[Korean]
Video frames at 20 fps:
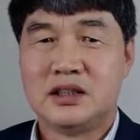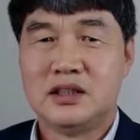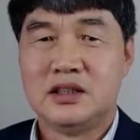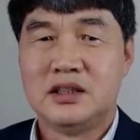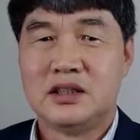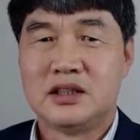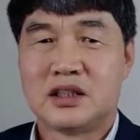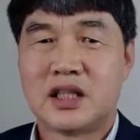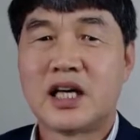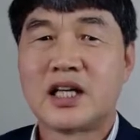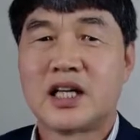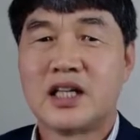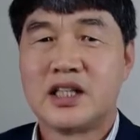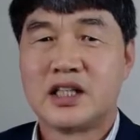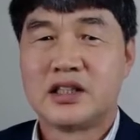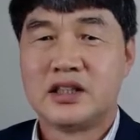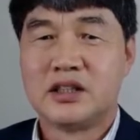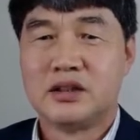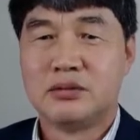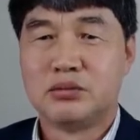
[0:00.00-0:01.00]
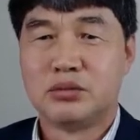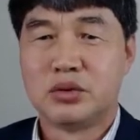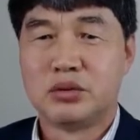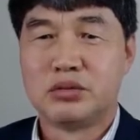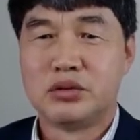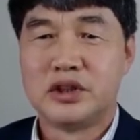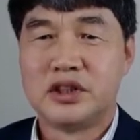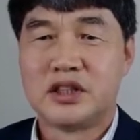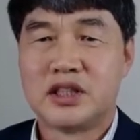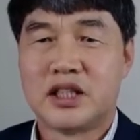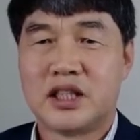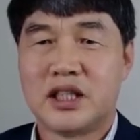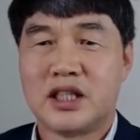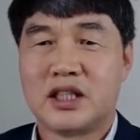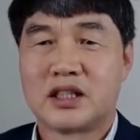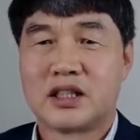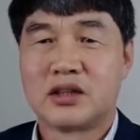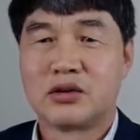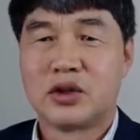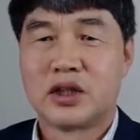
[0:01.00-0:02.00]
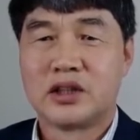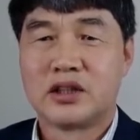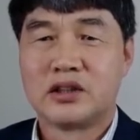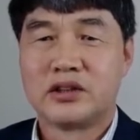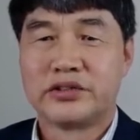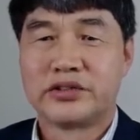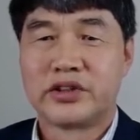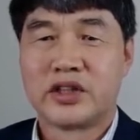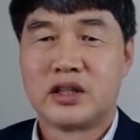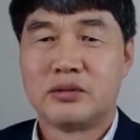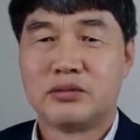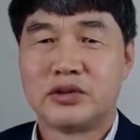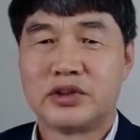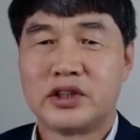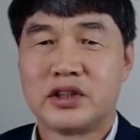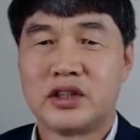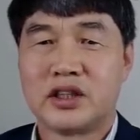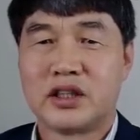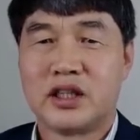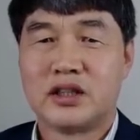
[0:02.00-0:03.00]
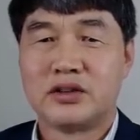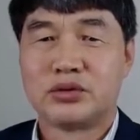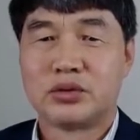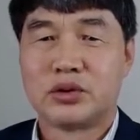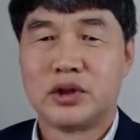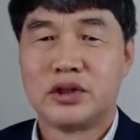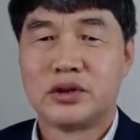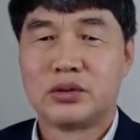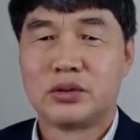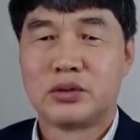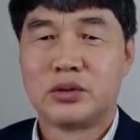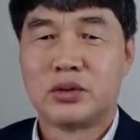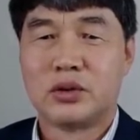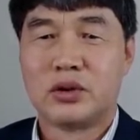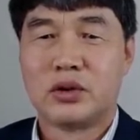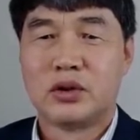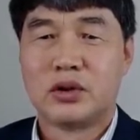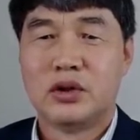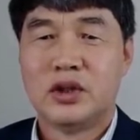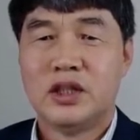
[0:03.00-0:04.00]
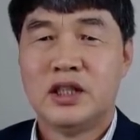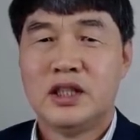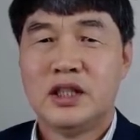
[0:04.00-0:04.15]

이 따라야 되는 부분이다라고 하는 것을 한번 생각할 수가 있고,